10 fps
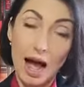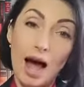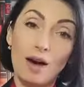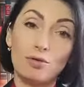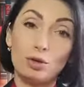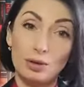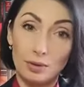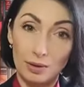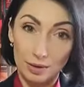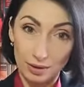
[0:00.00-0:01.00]
А вот
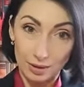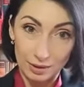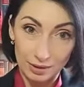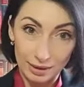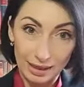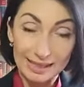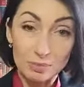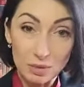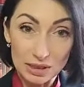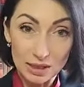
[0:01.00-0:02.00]

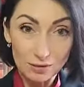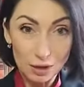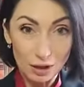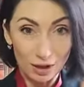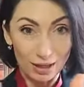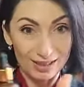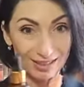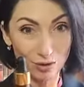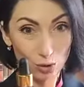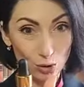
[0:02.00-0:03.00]
космецевтика –
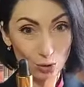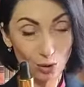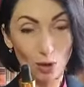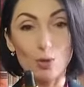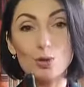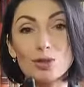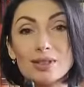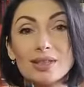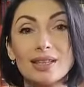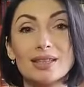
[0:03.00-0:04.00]
это то, что
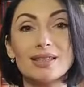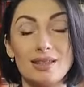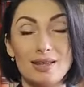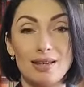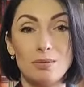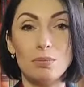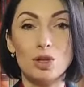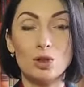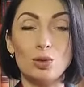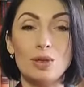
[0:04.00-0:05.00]
находится на стыке
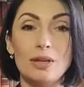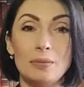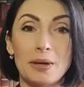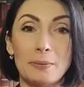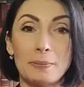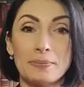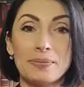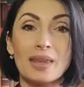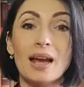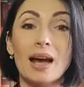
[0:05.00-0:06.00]
между ними.
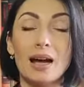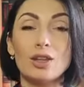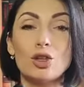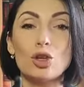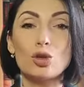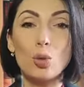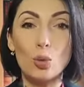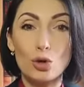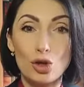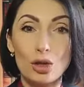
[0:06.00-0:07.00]
Она дает
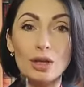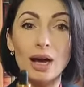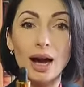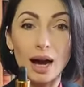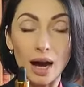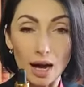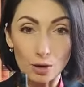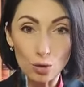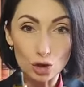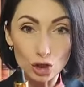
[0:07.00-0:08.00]
очень
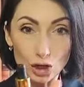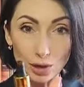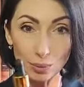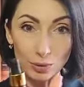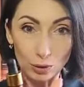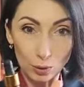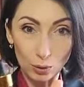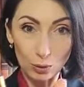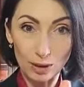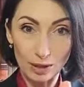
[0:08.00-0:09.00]
хороший,
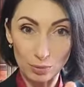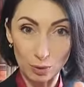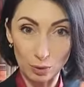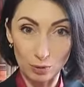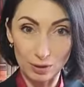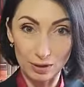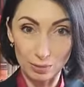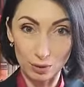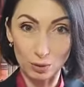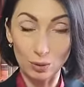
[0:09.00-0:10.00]
многопрофильный,
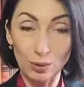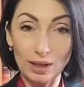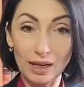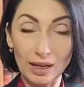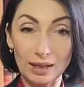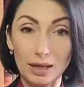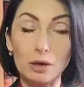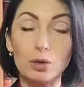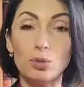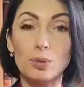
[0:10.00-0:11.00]

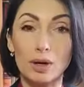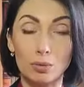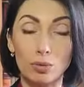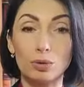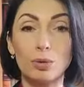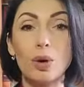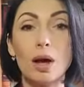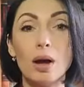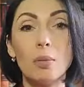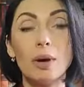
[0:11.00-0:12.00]
многоканальную проработку
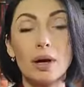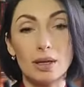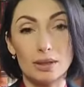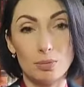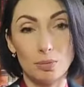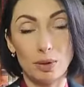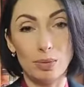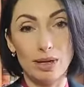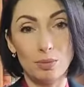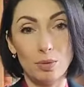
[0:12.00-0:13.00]
по разным
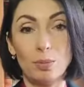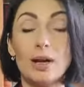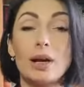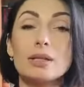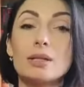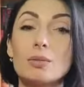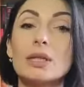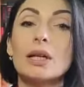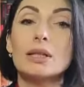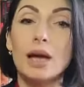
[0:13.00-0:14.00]
проблемам, по разным
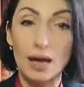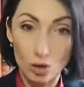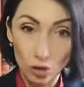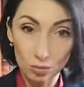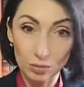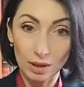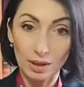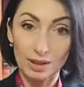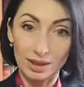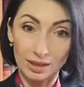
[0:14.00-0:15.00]
задачам,
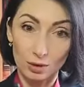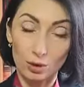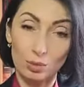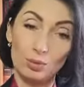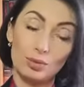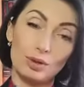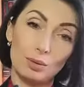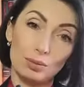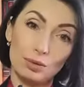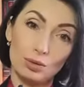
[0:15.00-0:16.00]
которым
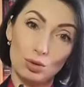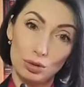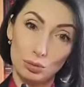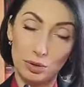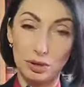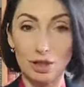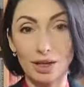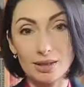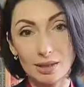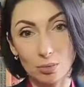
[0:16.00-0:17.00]
нам нужно
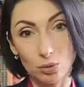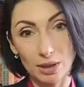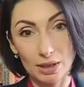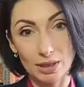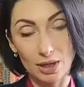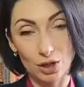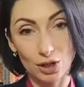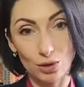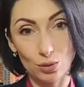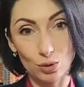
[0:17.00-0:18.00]
порешать, работая с
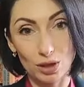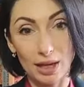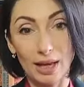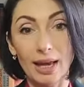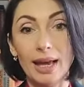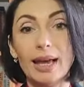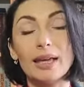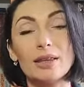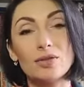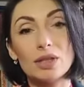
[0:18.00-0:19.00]
нашей кожей.
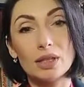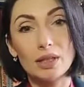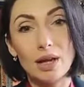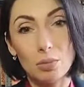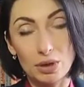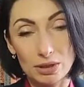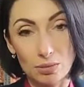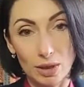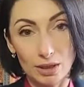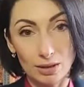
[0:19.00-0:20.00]
Это всегда
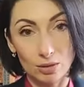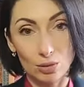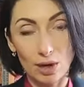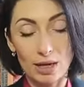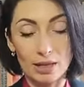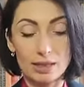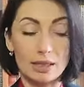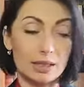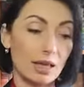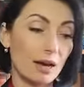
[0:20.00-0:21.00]
максимально натуральные
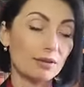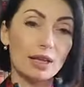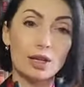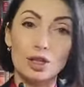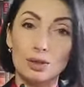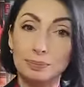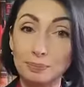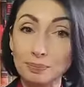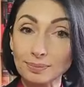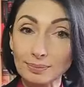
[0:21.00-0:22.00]
составы, наши
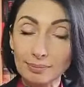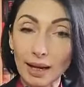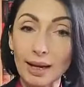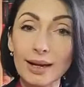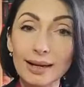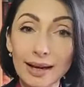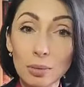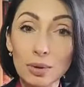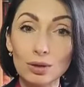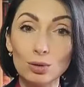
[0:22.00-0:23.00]

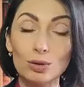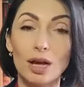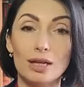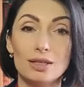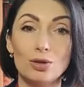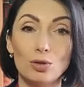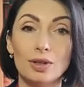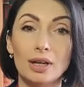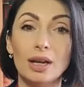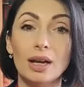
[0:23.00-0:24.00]
Кремы идут на
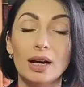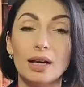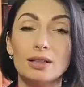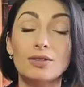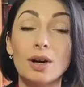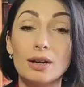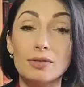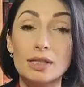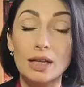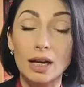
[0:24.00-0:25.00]
основе
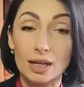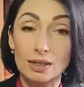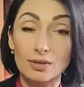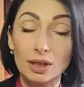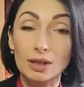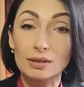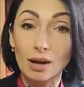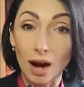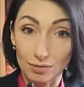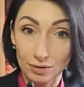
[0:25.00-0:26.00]
отваров из лекарственных
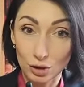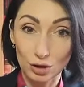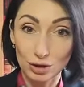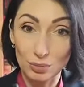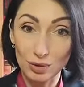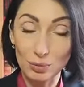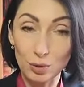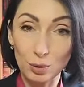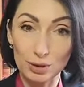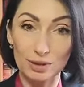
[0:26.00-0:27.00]
трав, даже не, не
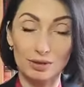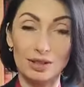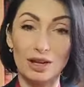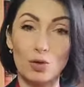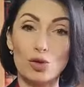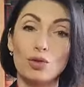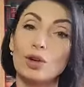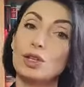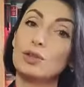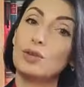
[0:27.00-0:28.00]
просто вода. А очень
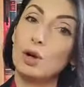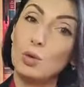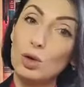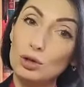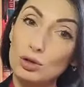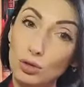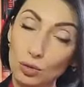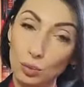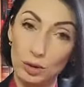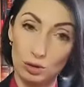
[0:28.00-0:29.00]
важно, в какую
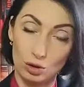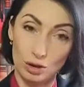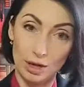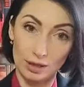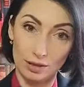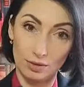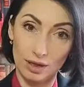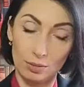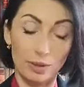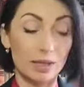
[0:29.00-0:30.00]
основу положены активные
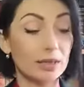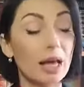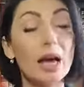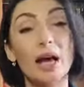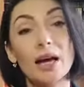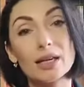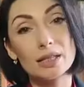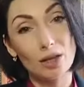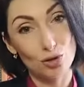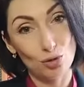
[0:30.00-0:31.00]
компоненты.
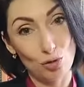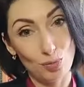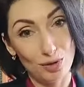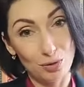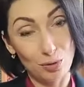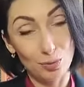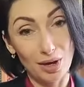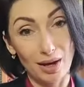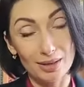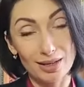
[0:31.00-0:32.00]
Расскажу очень
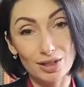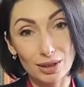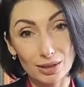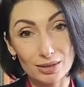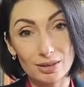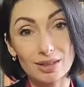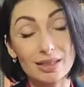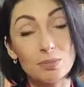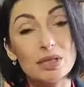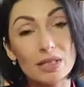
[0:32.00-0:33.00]
подробно о нашей кос
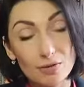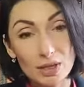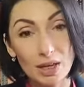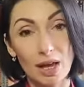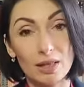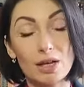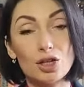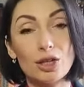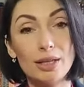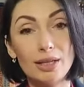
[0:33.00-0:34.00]
космецевтике, о
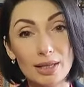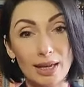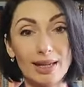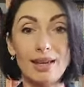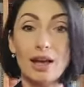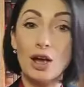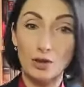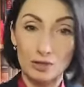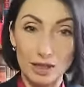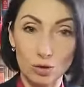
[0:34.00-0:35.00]
нашей линейке
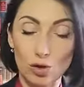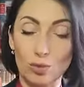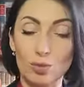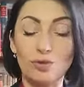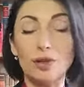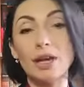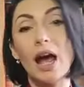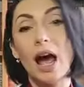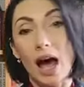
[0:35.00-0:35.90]
в следующем эфире.